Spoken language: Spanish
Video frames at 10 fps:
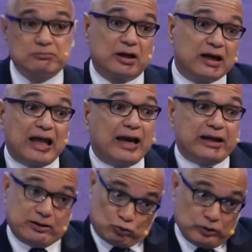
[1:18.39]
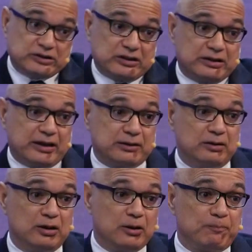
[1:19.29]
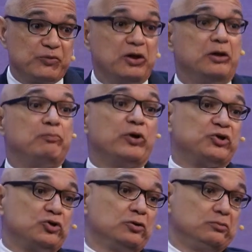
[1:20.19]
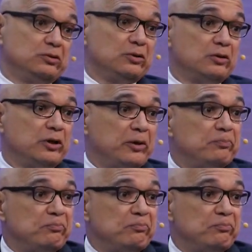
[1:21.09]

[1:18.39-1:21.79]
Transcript: en el aire en tu entender y por eso eh,